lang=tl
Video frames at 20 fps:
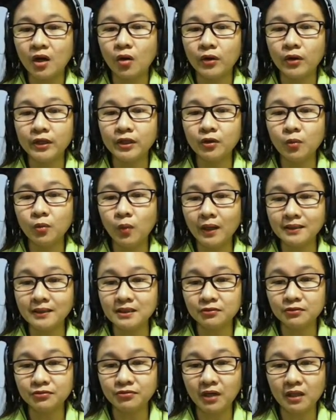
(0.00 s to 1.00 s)
or you want
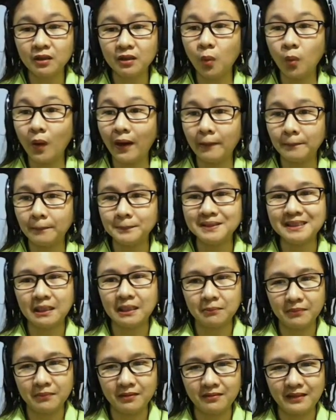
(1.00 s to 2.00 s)
to follow up
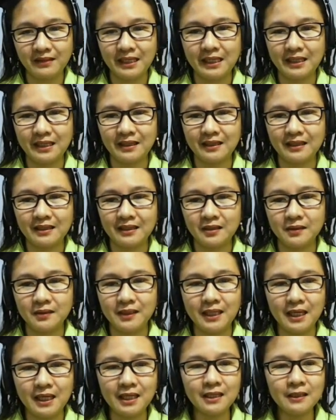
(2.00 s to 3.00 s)
something.
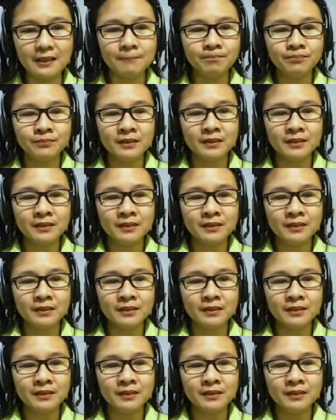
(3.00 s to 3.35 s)
Okay?